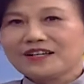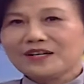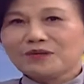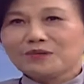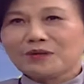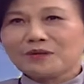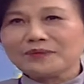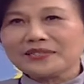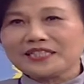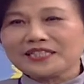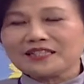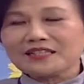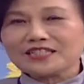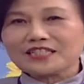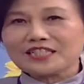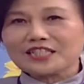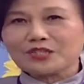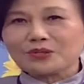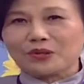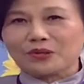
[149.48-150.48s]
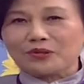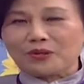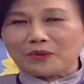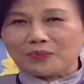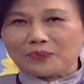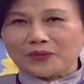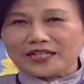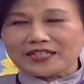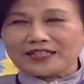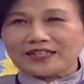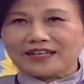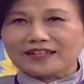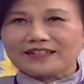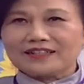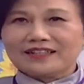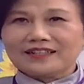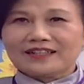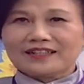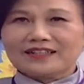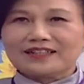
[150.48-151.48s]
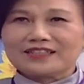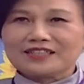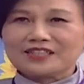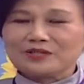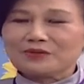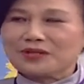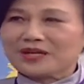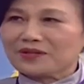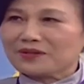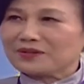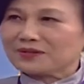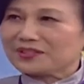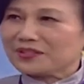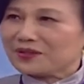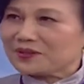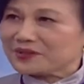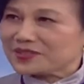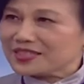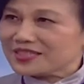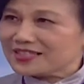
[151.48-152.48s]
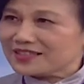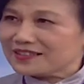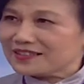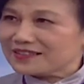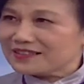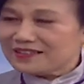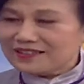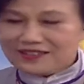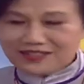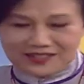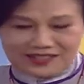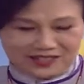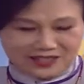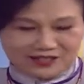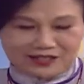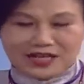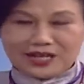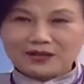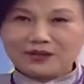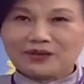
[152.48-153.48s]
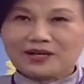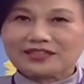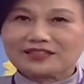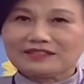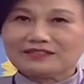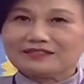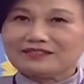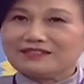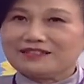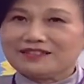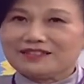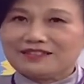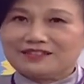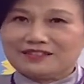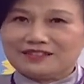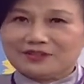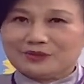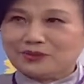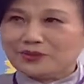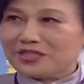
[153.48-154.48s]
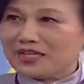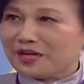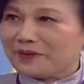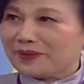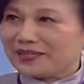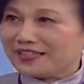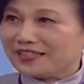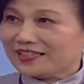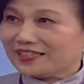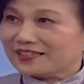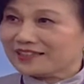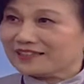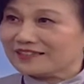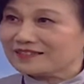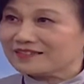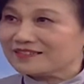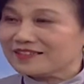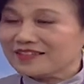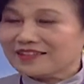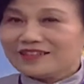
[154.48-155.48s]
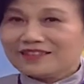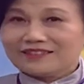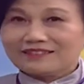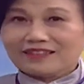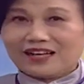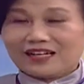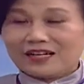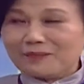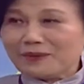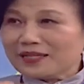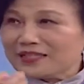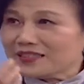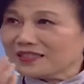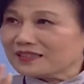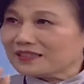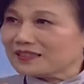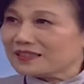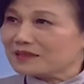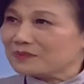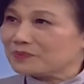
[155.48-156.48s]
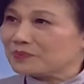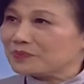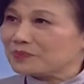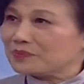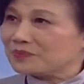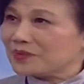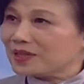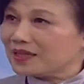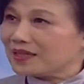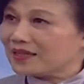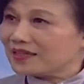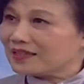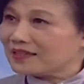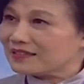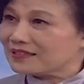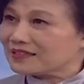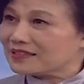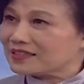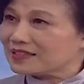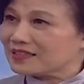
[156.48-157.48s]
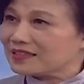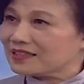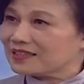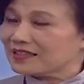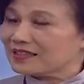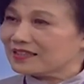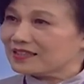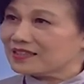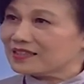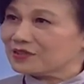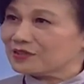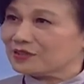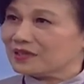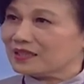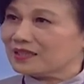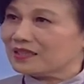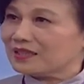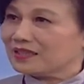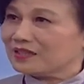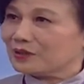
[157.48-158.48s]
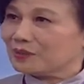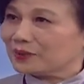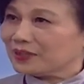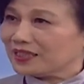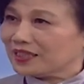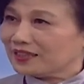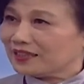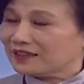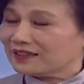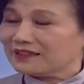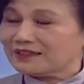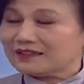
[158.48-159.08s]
我们提到这个血。谁有病呢？啊，消化聋掉恶气，消化挂掉就是肺痨不停，打个喷嚏可能哎，这个血液又不停。